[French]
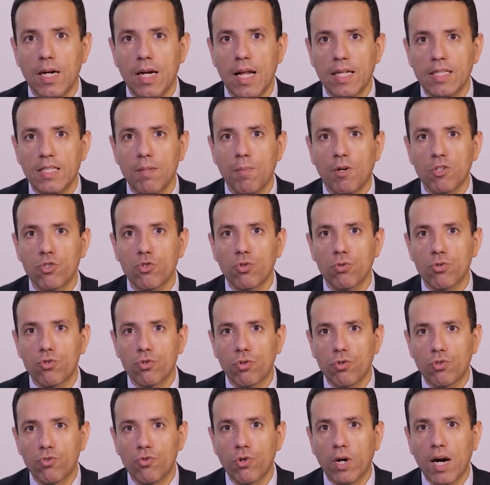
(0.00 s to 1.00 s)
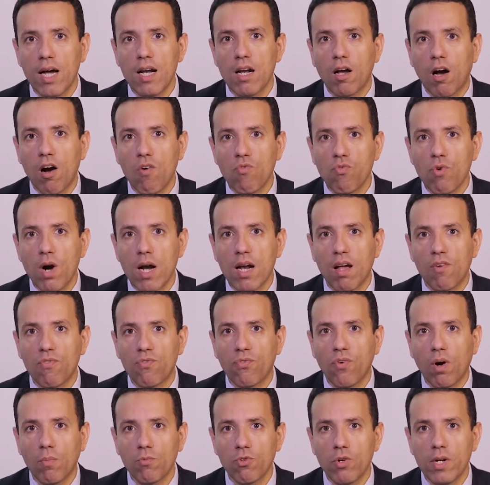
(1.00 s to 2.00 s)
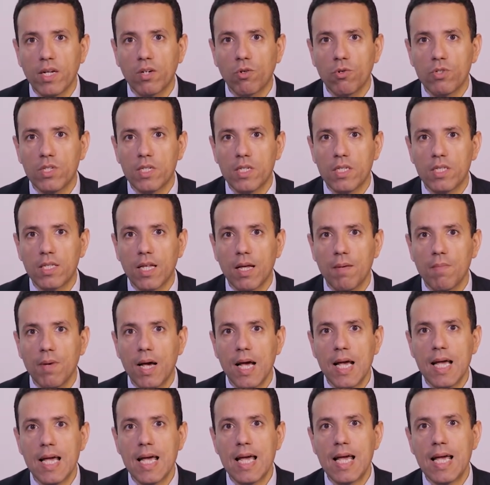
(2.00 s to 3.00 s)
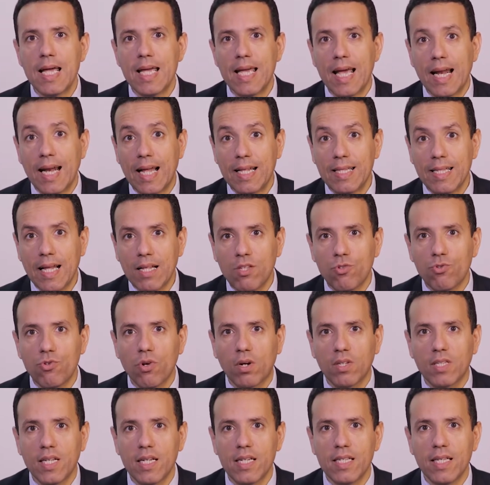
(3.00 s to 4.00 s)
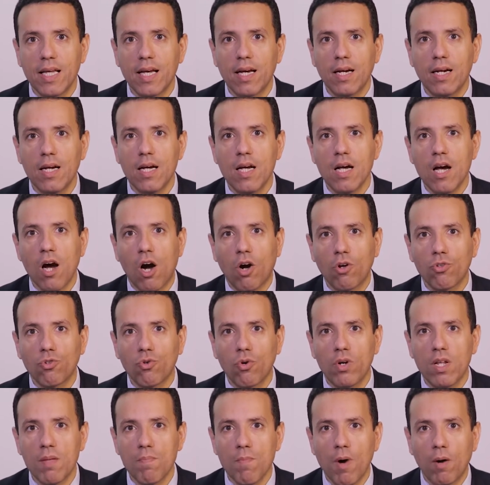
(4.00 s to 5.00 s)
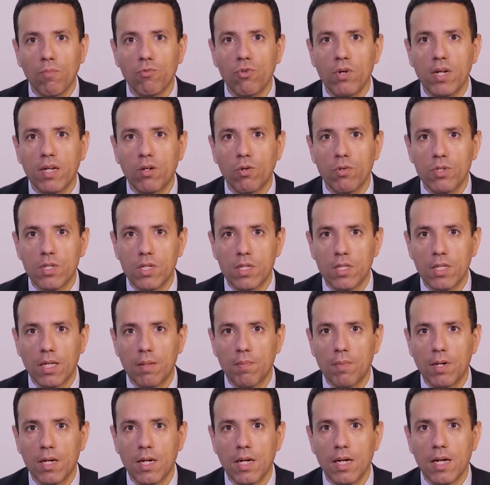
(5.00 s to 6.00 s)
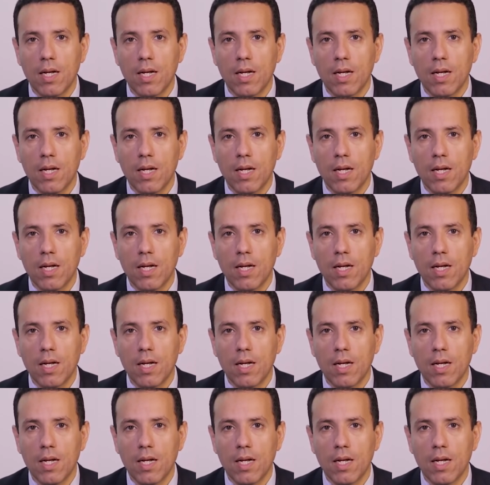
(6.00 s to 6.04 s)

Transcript: La dimension structurelle renvoie à la forme de l'écosystème et à la nature des liens entre les membres de l'écosystème.